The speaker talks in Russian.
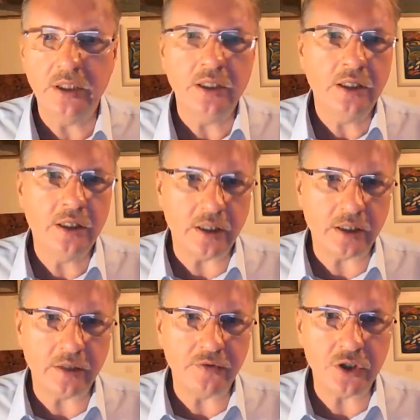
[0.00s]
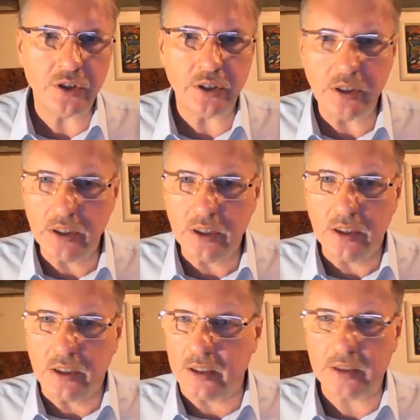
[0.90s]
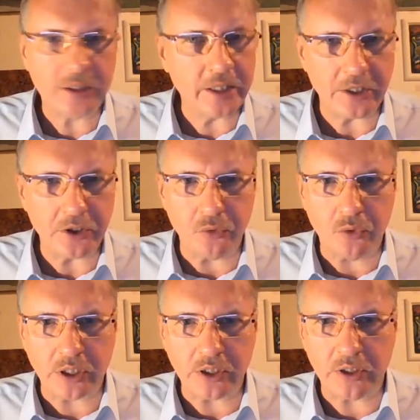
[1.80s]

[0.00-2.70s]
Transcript: Харьковщины, э, Средней Украины.